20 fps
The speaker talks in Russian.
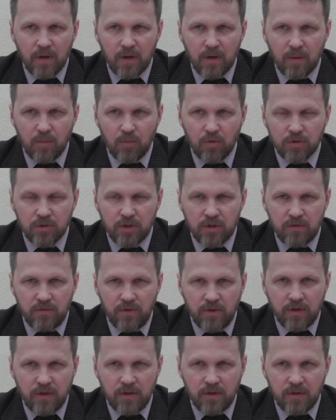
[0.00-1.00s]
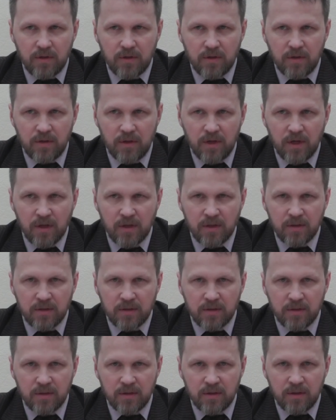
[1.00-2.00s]
а можно ответить так,
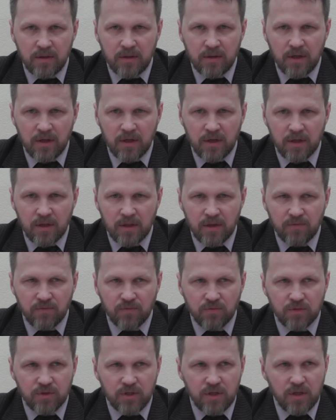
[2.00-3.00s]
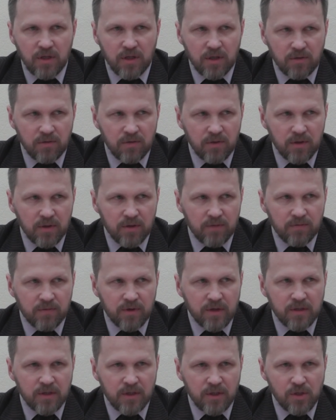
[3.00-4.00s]
как она функционировала в
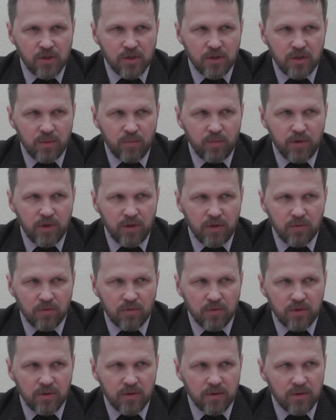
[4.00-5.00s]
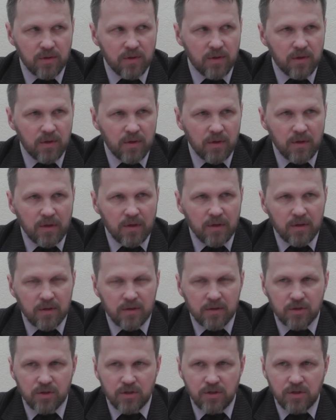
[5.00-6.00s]
различные периоды
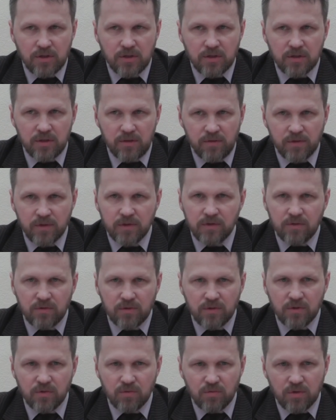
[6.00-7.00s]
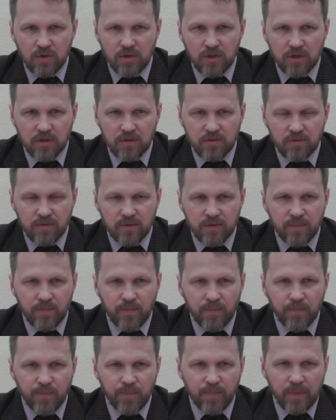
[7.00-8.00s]
жизни советского государства.
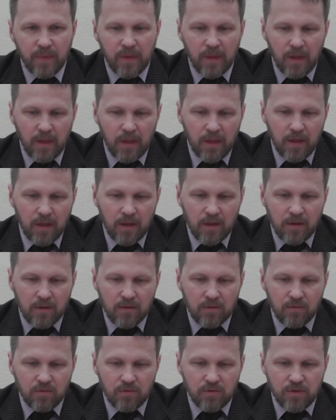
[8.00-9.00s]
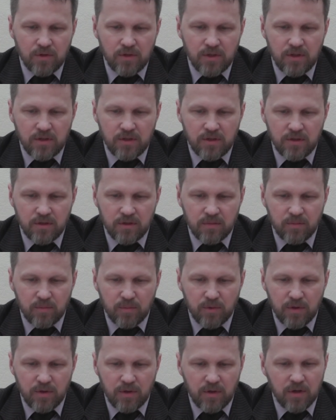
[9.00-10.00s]
То есть здесь
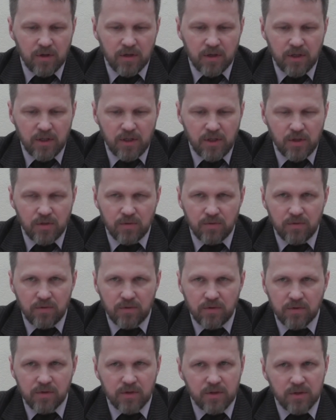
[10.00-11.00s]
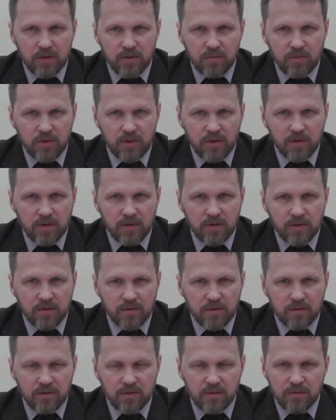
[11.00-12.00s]
мы не ограничивали, скажем так,
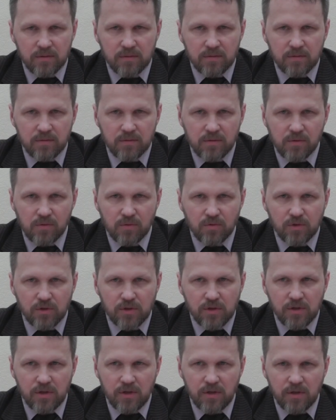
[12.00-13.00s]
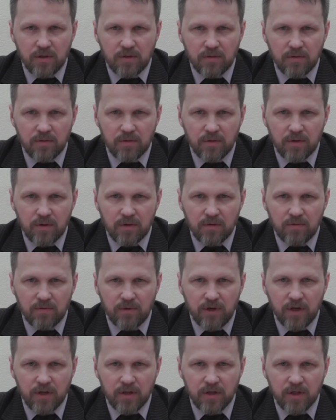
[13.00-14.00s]
э, слушателей в
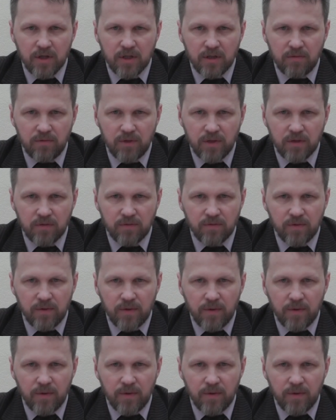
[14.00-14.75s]
вариантах ответов.